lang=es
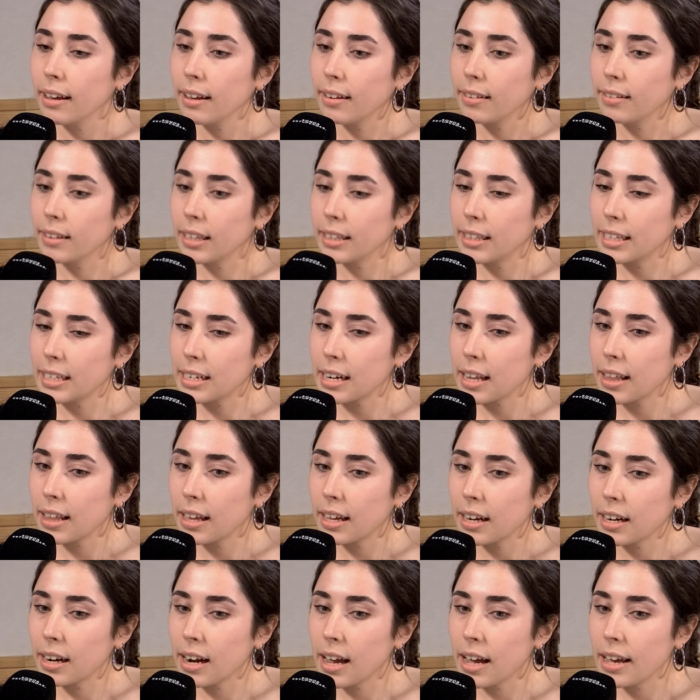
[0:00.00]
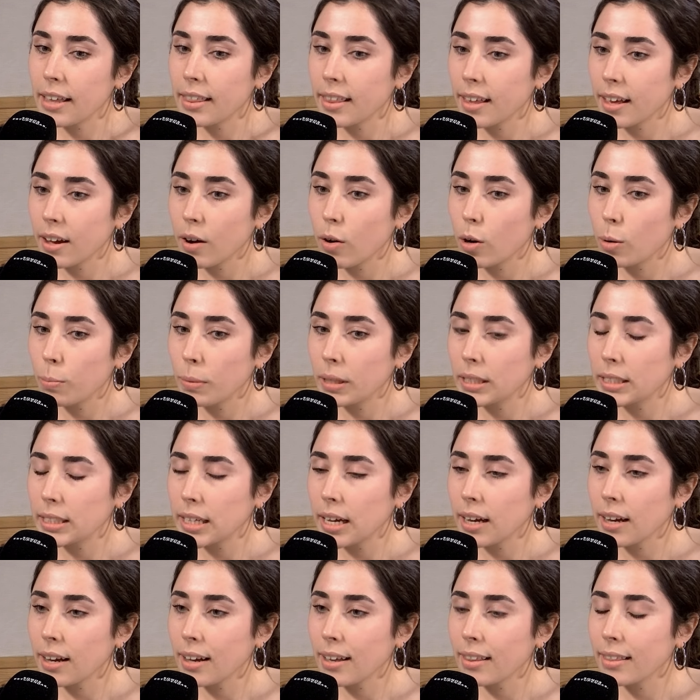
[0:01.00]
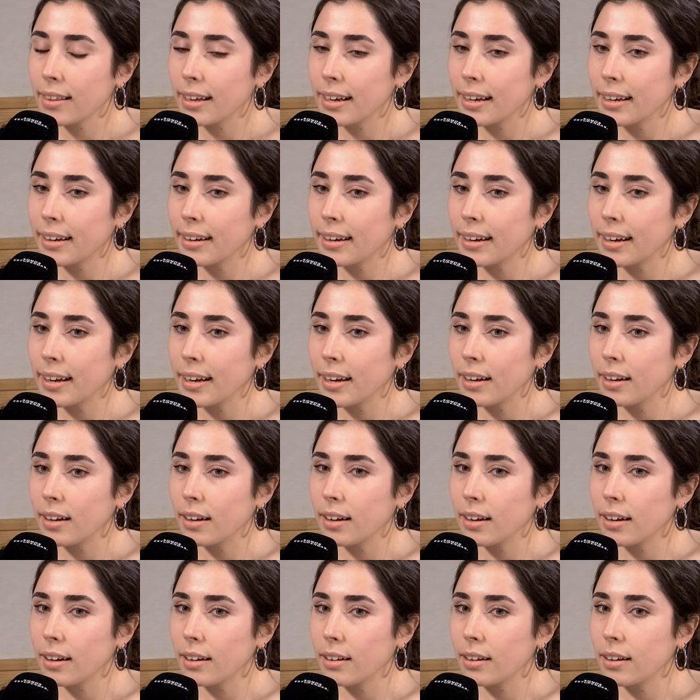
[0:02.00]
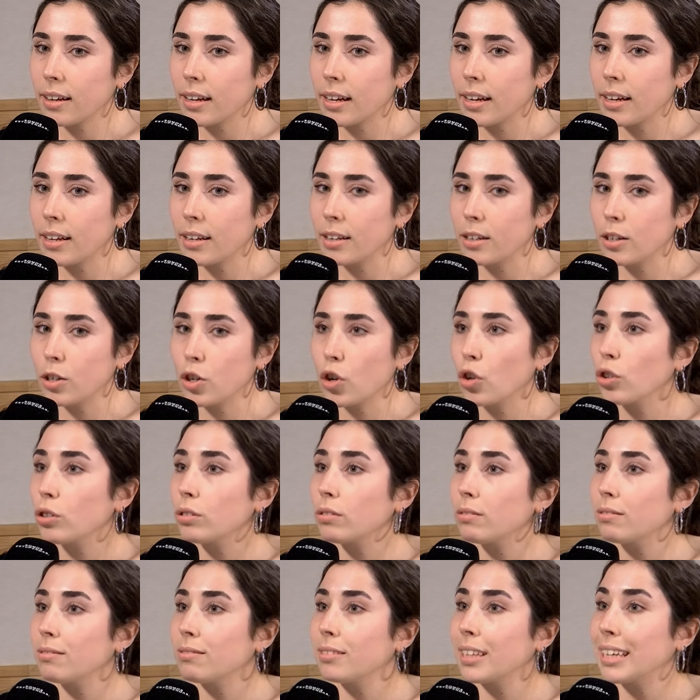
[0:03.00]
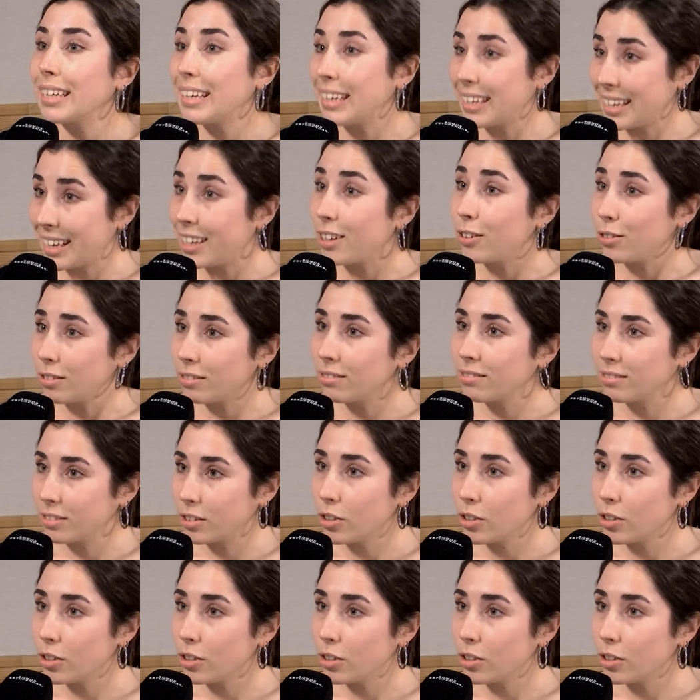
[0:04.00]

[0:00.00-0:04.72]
de trasladar la idea o el mensaje de que eh, no te quiero.